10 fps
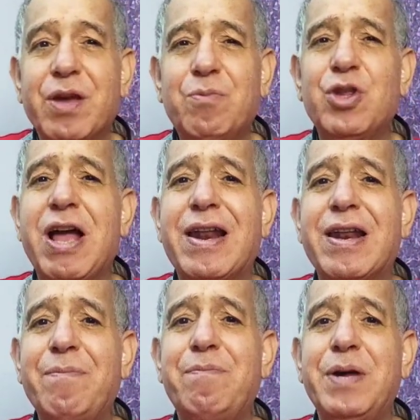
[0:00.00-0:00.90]

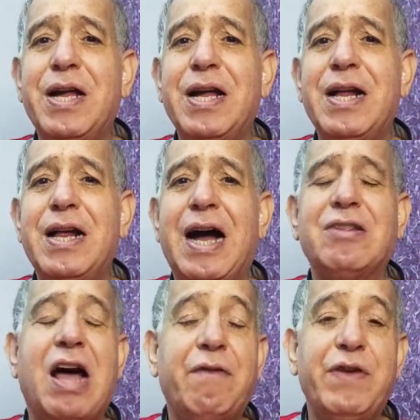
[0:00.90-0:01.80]
مدرب
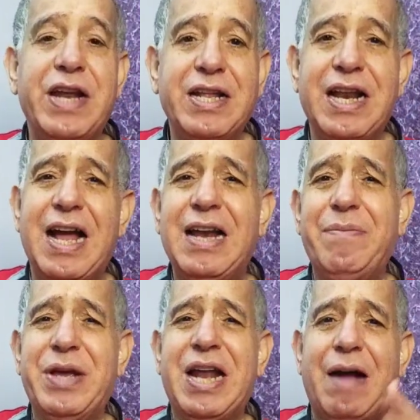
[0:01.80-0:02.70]
آه، اضعف النادي
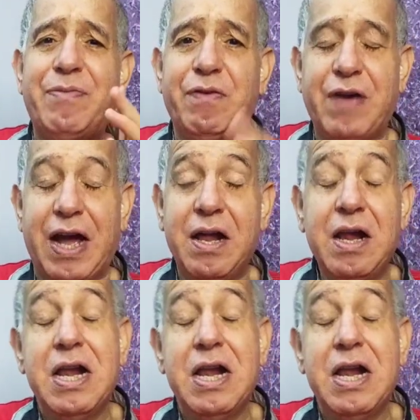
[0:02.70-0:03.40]
الاهلي بيلعب دفاع